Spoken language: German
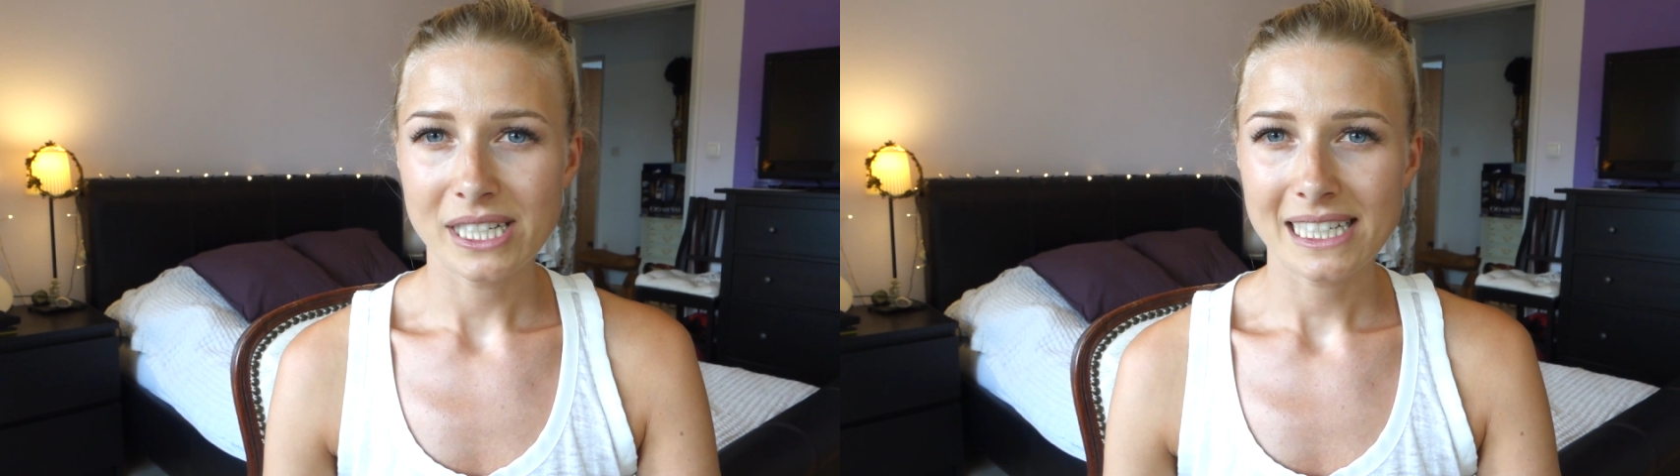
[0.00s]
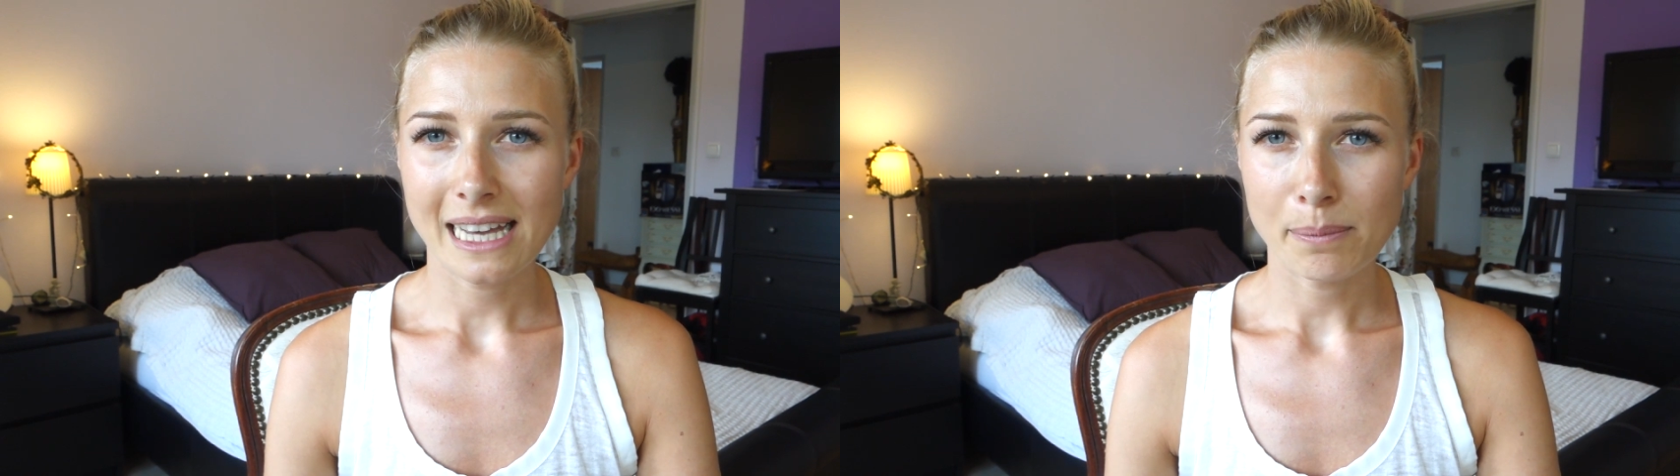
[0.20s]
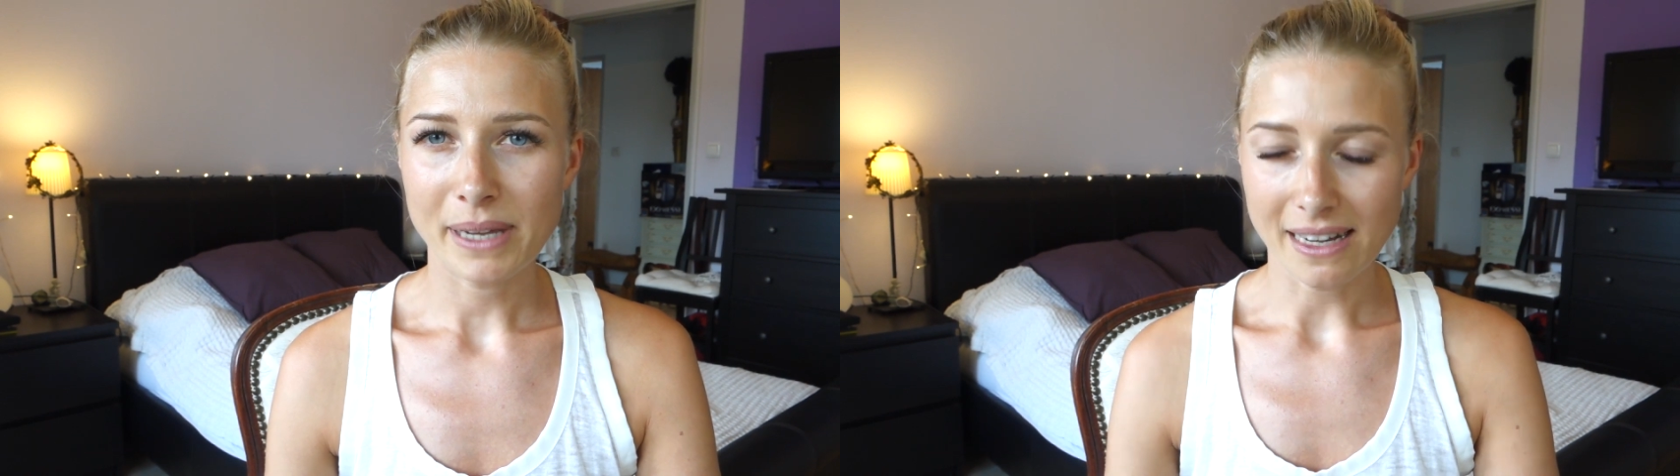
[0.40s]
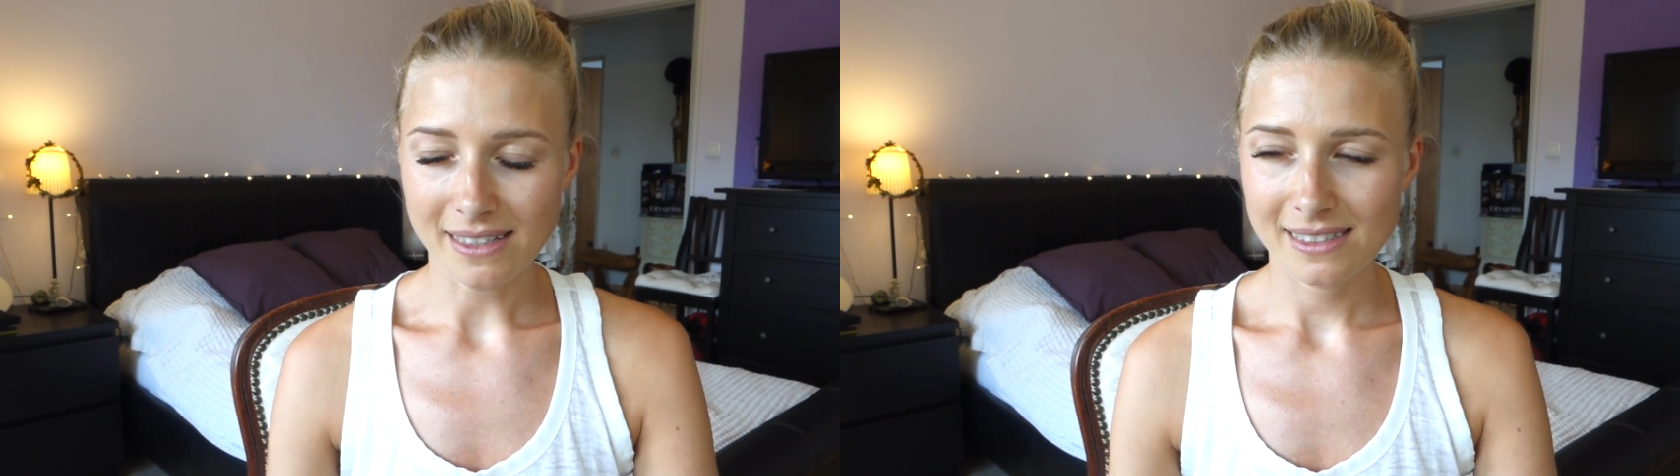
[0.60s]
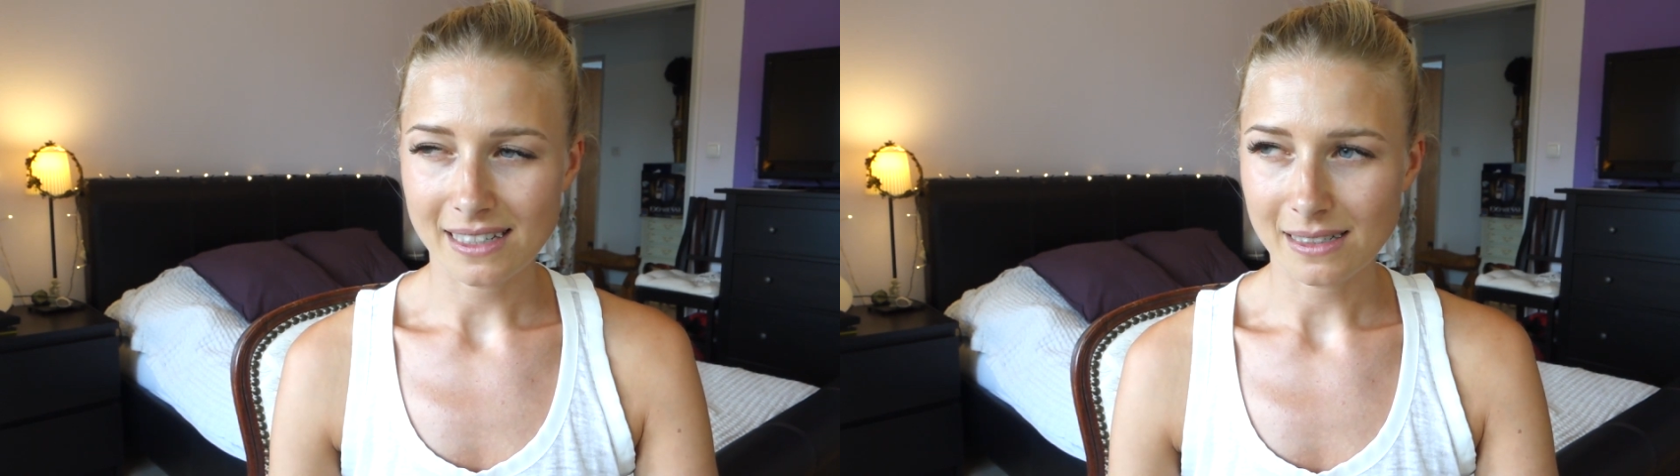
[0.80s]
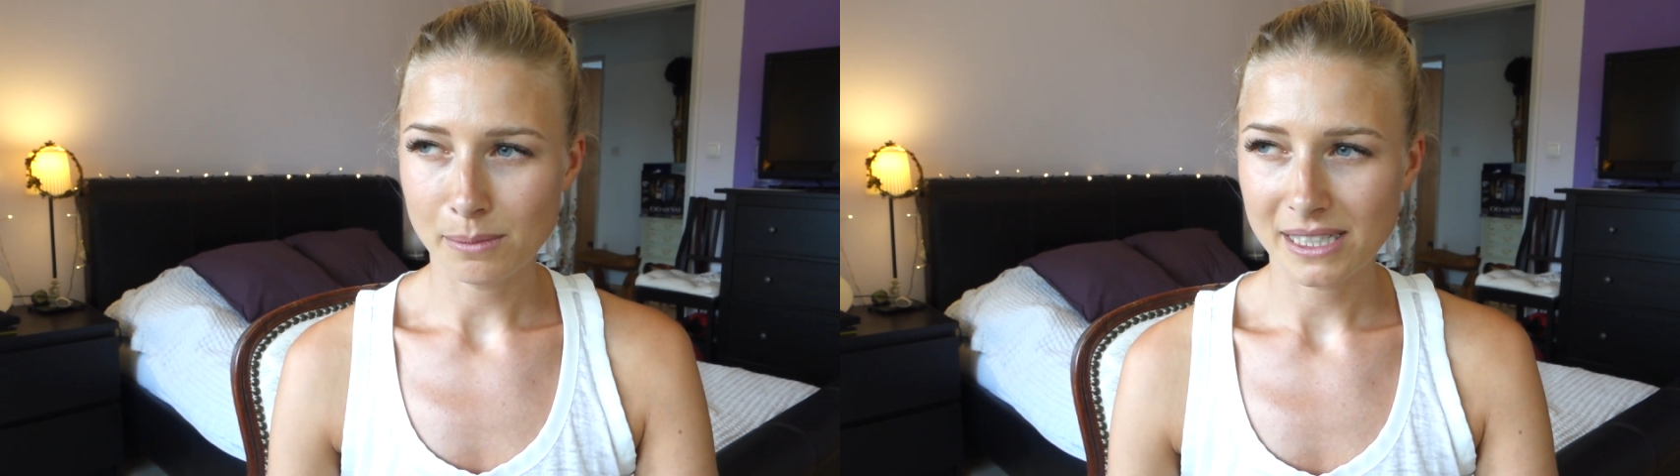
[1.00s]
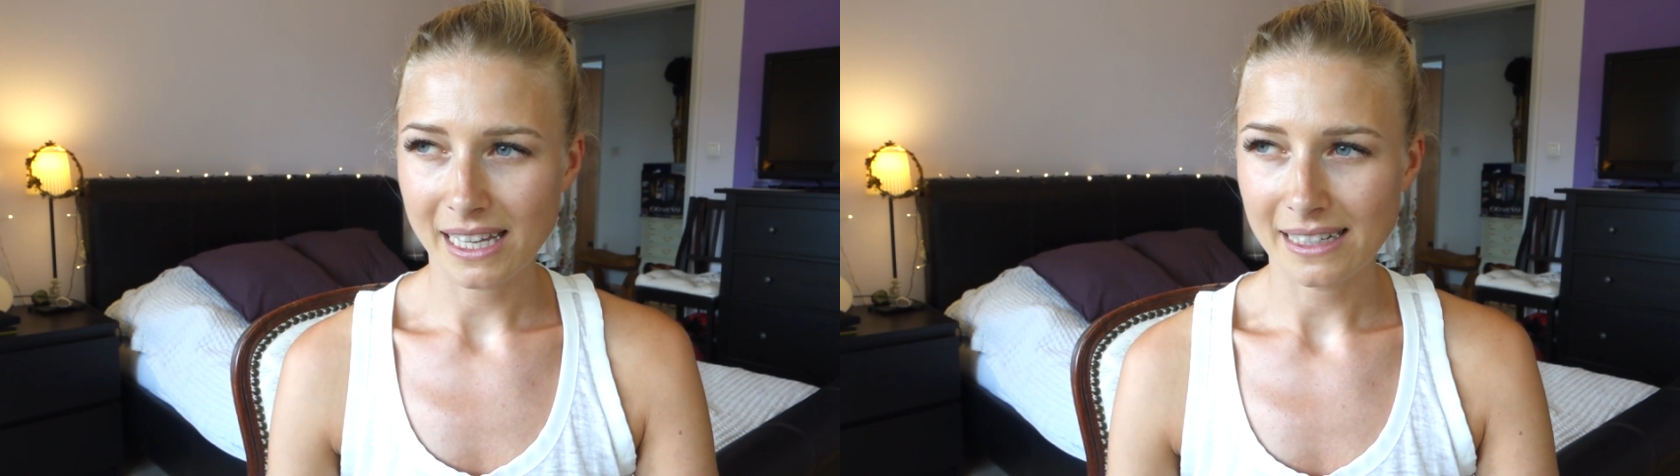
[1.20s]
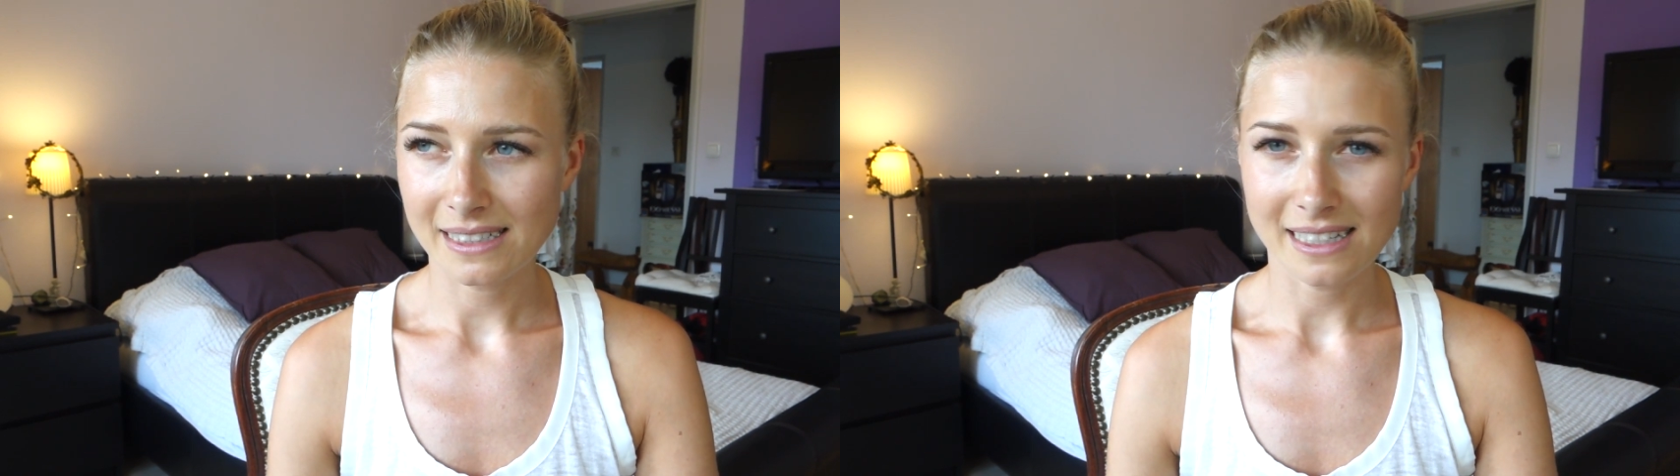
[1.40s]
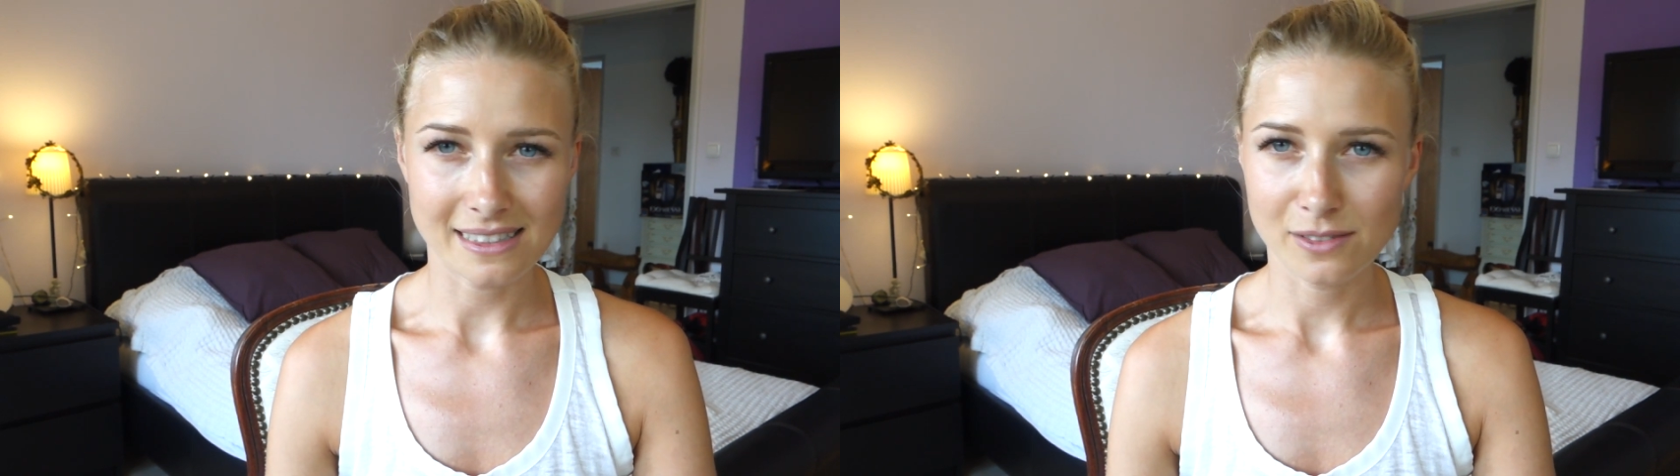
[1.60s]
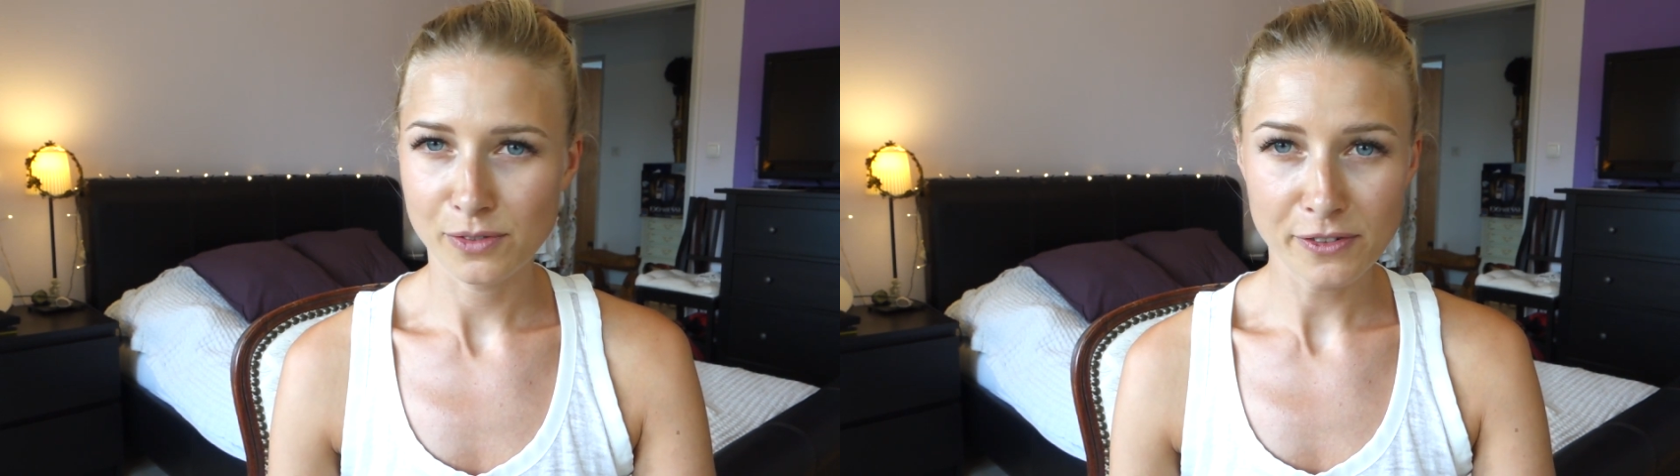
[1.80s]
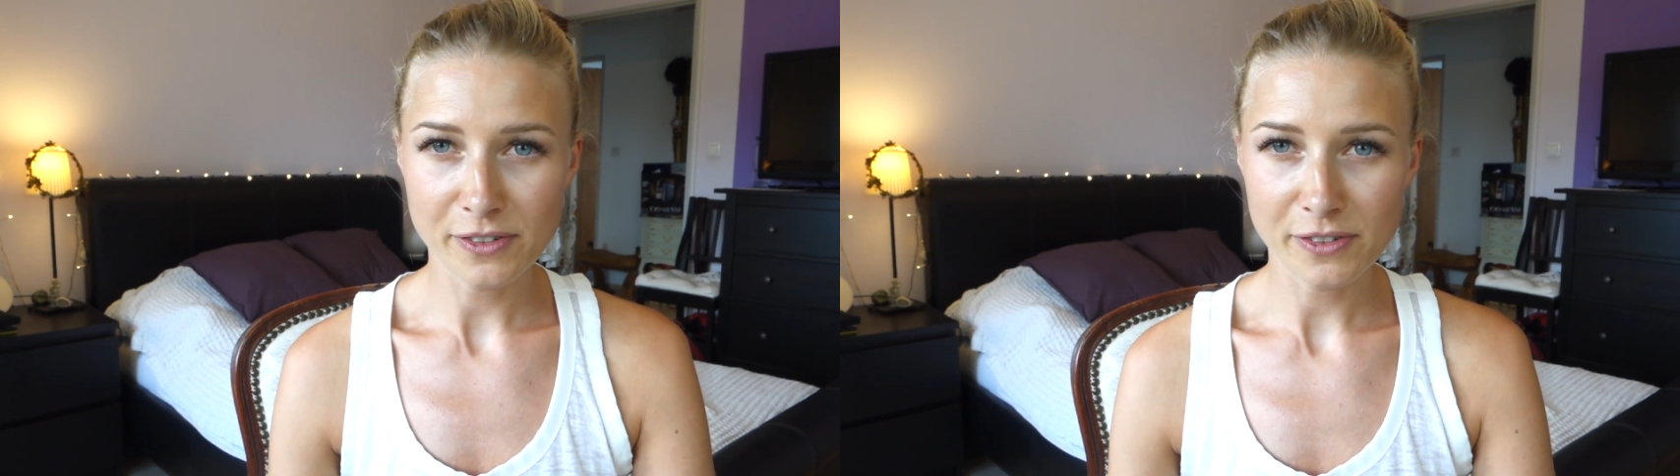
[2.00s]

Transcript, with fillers: ich habe ehrlich gesagt damit gerechnet, dass es viel,